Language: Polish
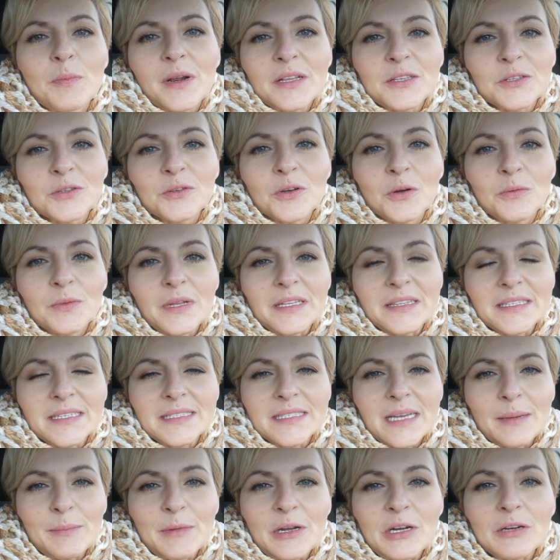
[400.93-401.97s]
pracują na tych
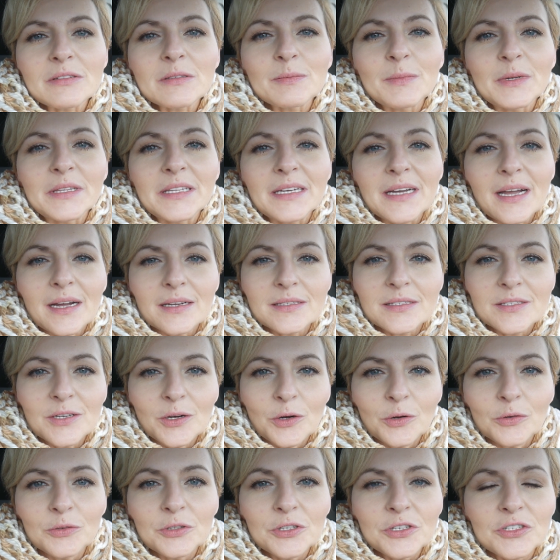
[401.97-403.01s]
samych kosmetykach co
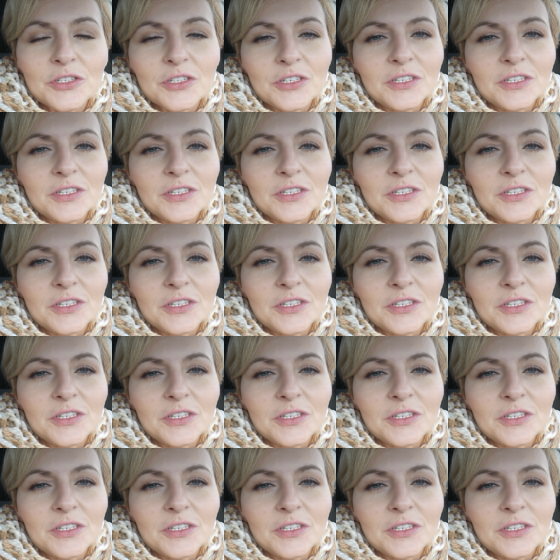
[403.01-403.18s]
oni,